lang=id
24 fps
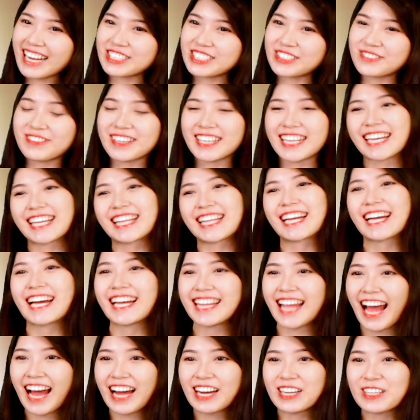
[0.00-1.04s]
jumpa lagi
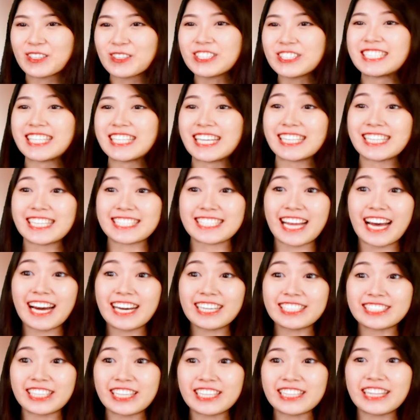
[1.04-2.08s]
dengan aku Jenis
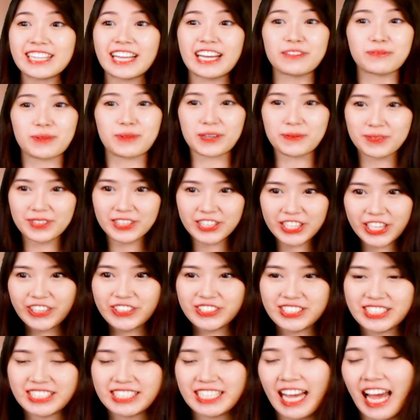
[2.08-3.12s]
Ang di Net Marble
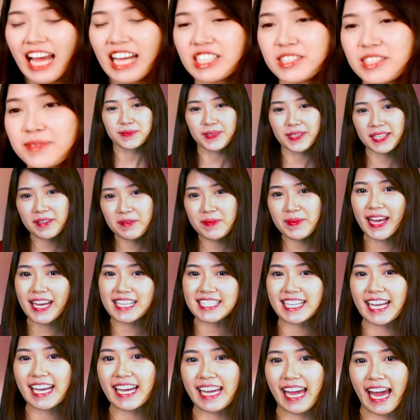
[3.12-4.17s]
News. Seperti
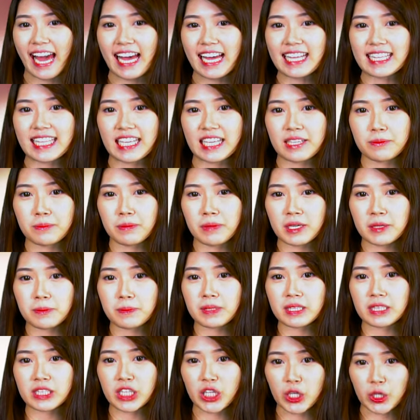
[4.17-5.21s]
biasa ya, Net
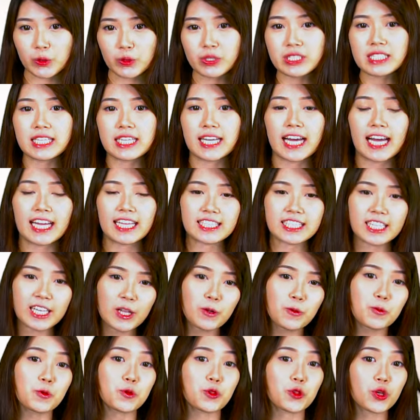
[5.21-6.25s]
Marble News
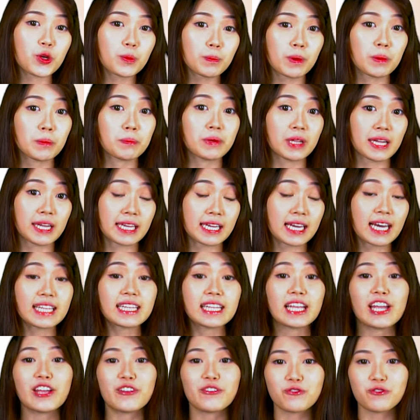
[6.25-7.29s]
hadir untuk memberikan
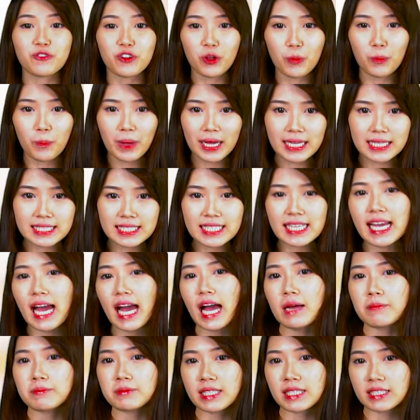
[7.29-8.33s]
informasi
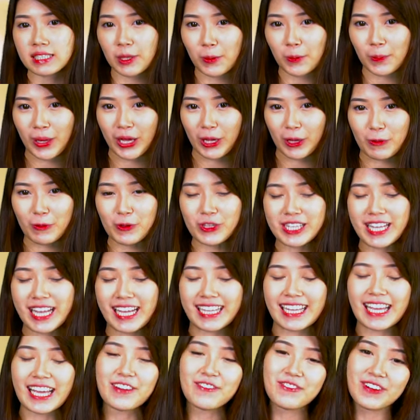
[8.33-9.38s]
update terbaru
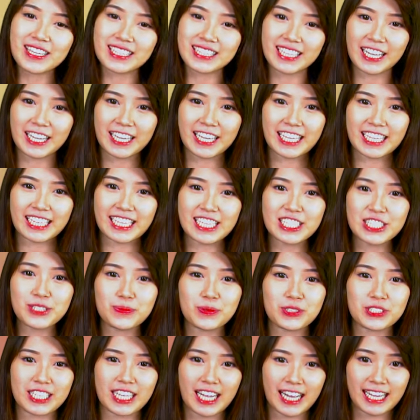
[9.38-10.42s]
dan event terkini
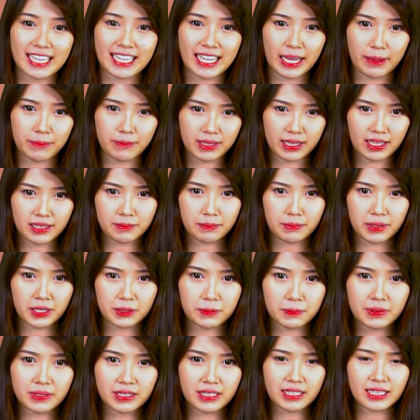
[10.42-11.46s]
seputar game Net
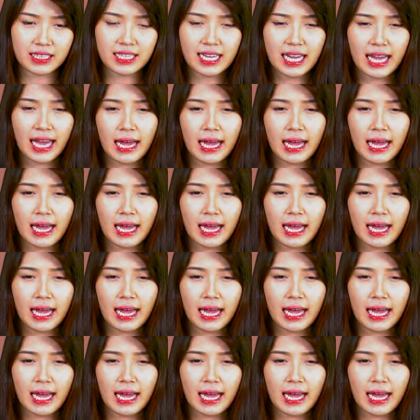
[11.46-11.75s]
Marble.